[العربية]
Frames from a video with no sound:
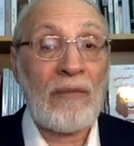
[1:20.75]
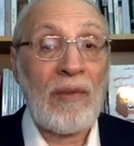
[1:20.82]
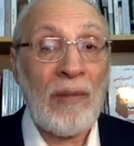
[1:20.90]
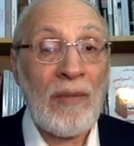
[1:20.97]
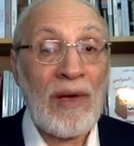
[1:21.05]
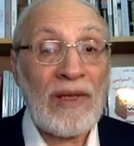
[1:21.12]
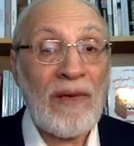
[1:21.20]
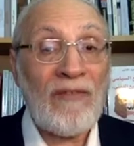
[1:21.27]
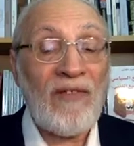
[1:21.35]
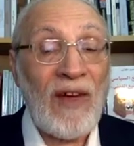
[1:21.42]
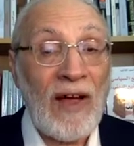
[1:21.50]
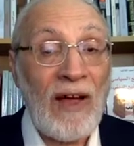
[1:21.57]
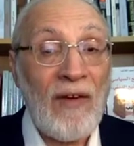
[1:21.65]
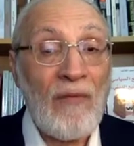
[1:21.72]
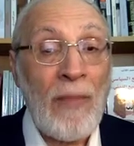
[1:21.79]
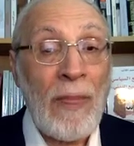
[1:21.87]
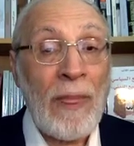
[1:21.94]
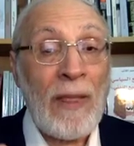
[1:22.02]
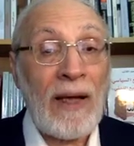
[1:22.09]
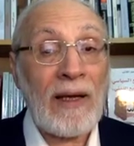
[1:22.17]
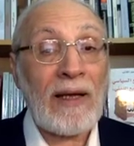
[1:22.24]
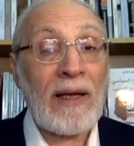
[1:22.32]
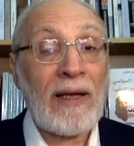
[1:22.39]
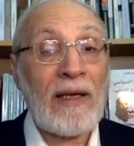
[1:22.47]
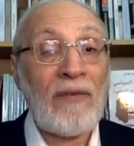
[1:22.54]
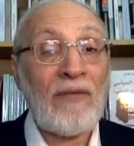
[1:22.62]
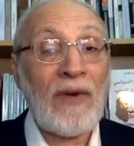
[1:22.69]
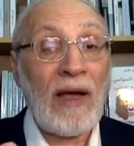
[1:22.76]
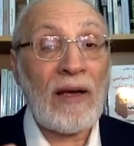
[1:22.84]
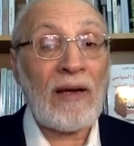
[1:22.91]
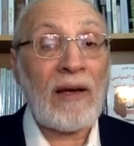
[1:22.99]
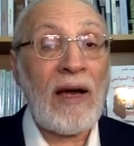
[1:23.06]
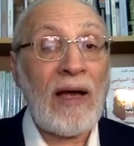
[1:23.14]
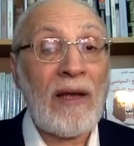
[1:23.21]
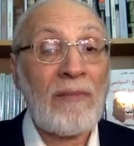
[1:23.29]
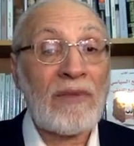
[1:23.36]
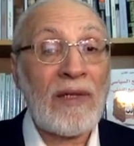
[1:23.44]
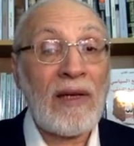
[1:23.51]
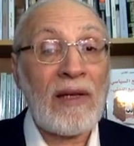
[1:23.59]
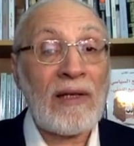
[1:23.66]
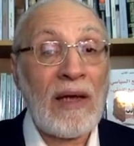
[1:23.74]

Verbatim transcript: مما دفع الخليفة القائم سنة